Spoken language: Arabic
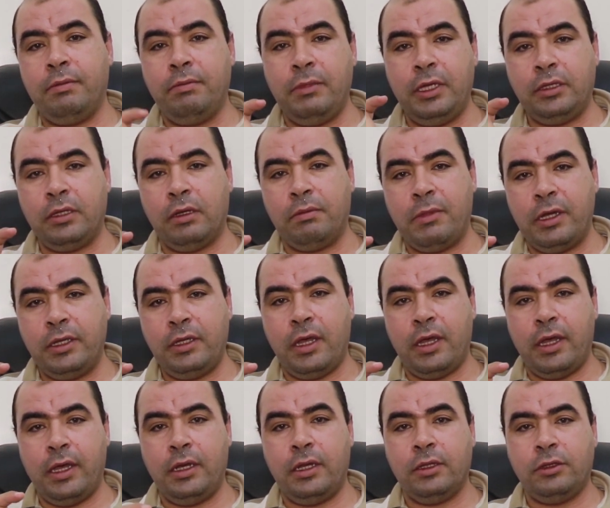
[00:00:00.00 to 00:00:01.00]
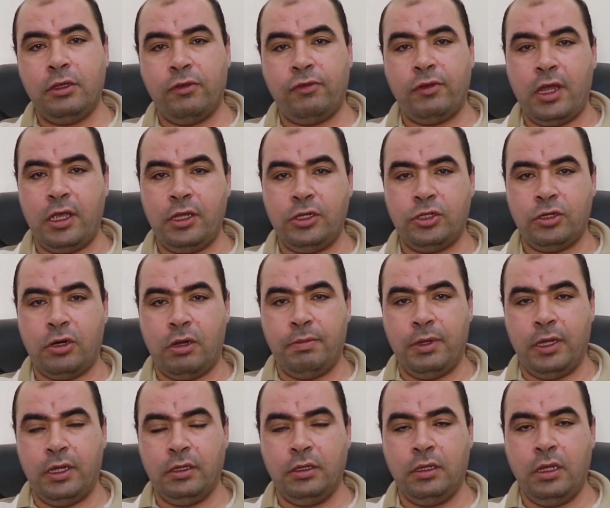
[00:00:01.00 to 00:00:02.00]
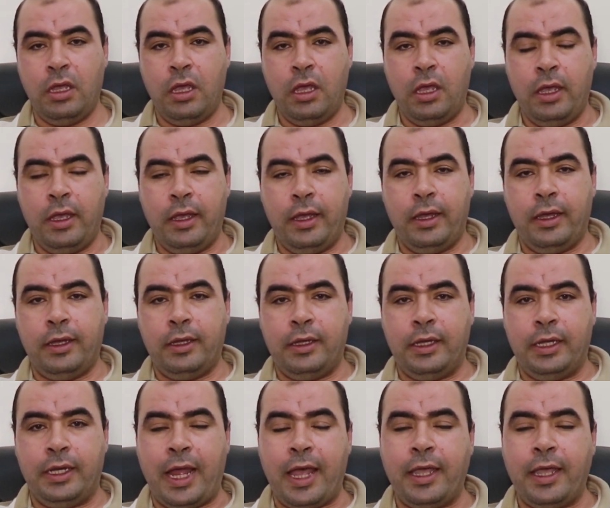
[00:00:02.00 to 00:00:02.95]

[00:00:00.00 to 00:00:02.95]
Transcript: كمية المية اللي الطفل هيشربها آه،